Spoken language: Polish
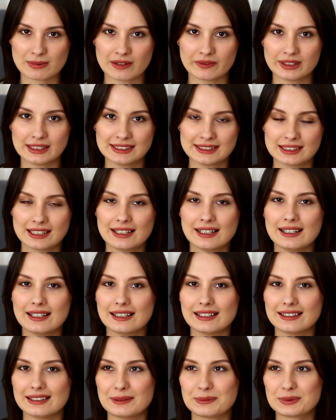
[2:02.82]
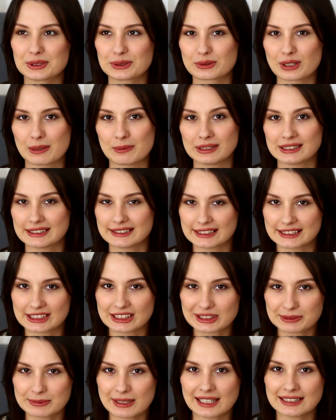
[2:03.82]
bawić, y, przy której będziecie
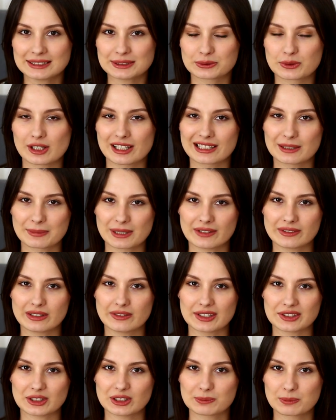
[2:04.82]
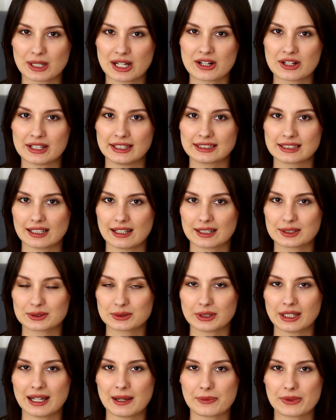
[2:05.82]
się śmiać, która naprawdę Was odpręży i
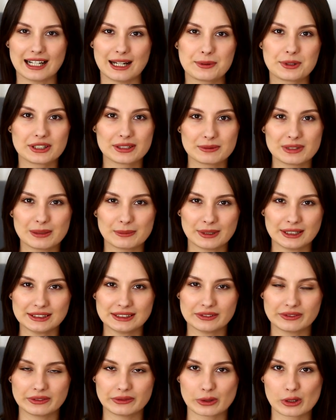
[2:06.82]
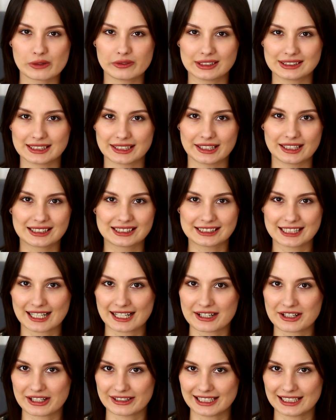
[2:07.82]
zrelaksuje, a przy tym nie będzie wywoływać jakichś
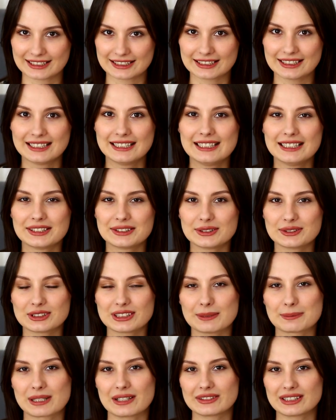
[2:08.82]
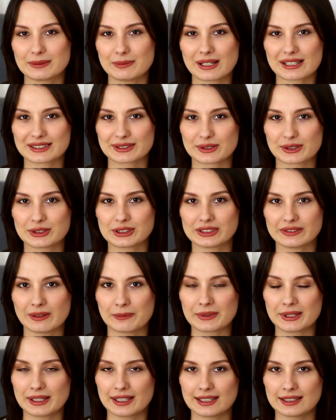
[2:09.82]
siarek żenady, no to naprawdę bardzo gorąco
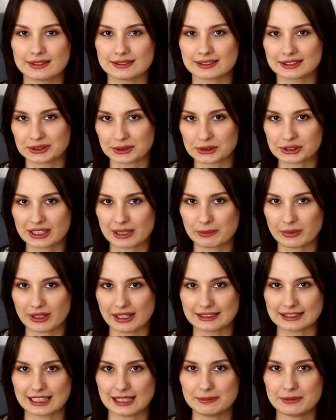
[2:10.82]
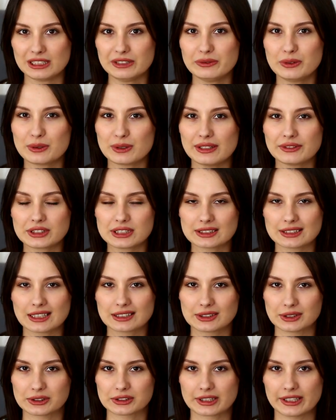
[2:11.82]
Wam tę książkę polecam. I w ogóle wszystkie
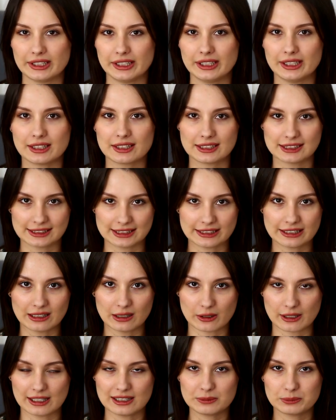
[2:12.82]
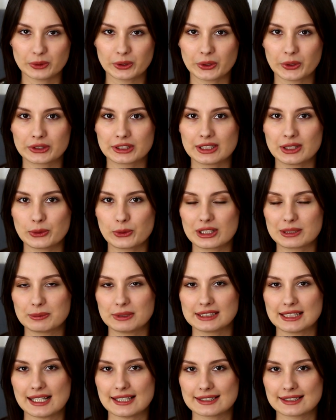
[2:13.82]
książki Krystyny Loren, bo ten duet
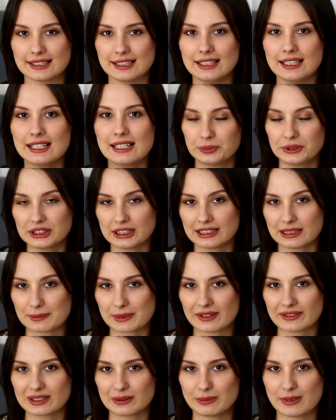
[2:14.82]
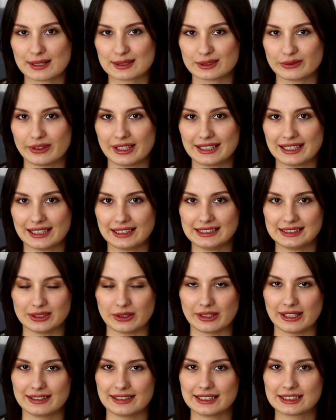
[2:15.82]
pisarski pisze naprawdę bardzo fajne
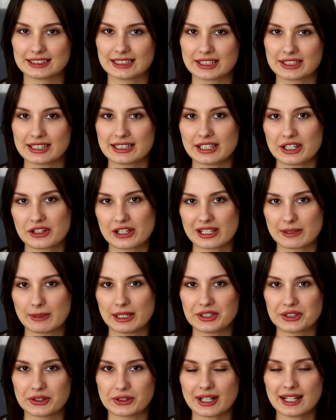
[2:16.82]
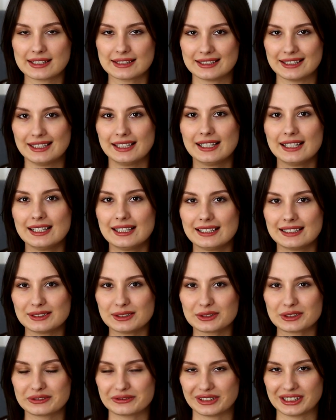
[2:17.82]
historie, także jeżeli jeszcze jeszcze nie mieliście okazji,
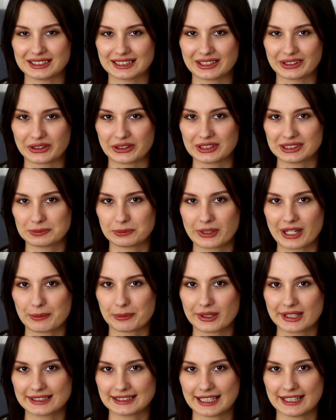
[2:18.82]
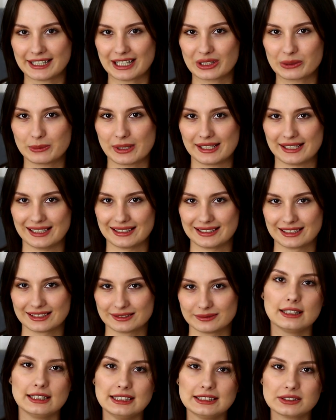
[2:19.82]
no to właśnie to jest moja polecajka numer
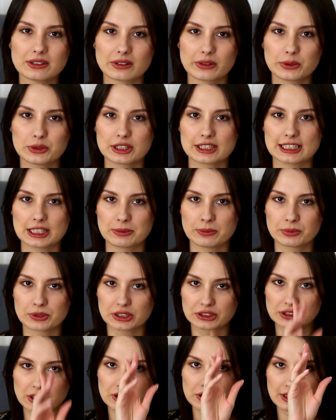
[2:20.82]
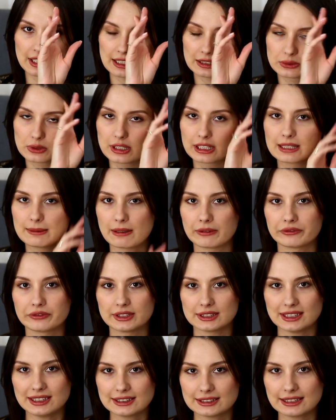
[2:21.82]
jeden. I skoro już jesteśmy przy książkach, których nie mam
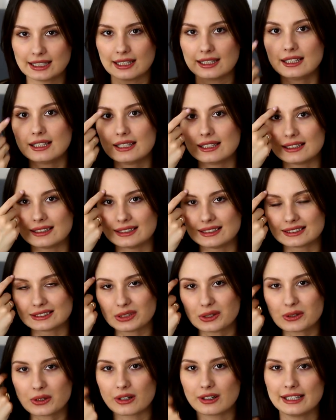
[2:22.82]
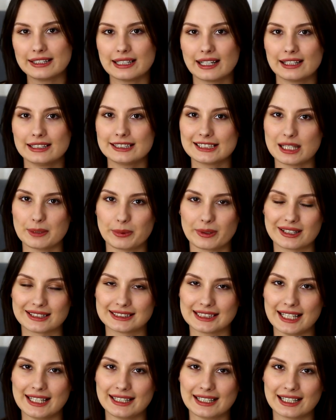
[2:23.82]
fizycznie, e, to kolejna letnia
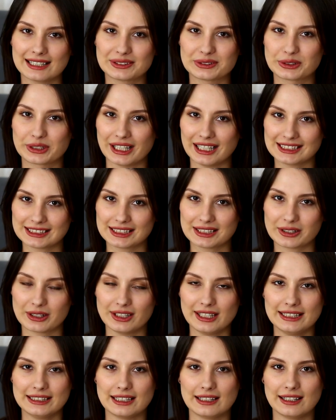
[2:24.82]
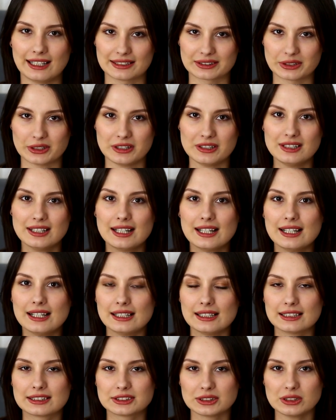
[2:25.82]
polecajka to każde kolejne lato.
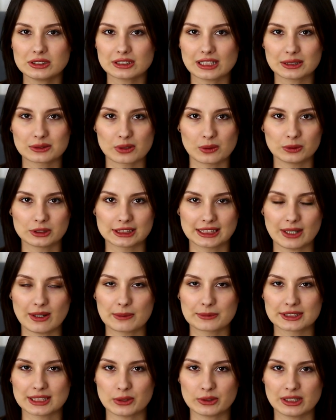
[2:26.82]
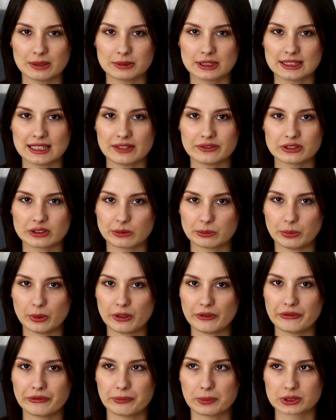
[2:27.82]
E, książka, którą czytałam całkiem niedawno,
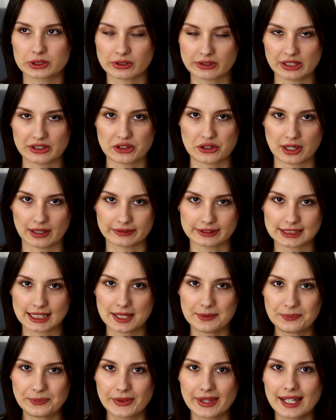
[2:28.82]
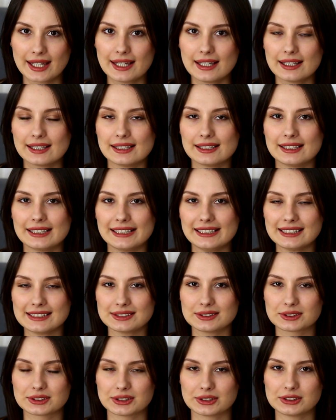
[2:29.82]
bo pod koniec czerwca. E, I
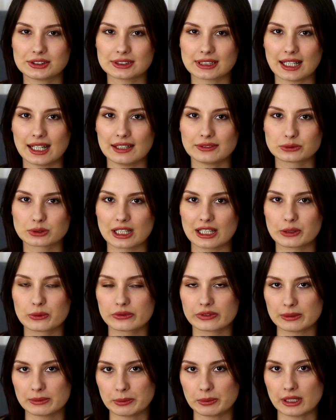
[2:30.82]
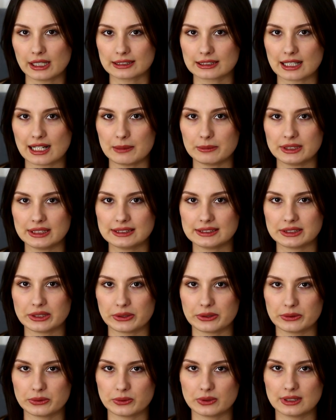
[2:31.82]
jest to książka, w której głównymi bohaterami
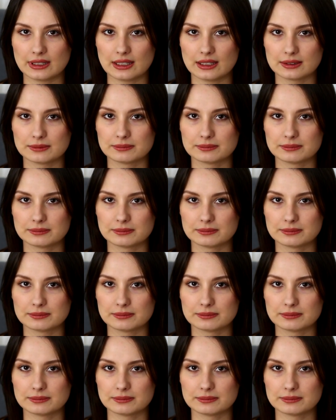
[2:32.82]
są um,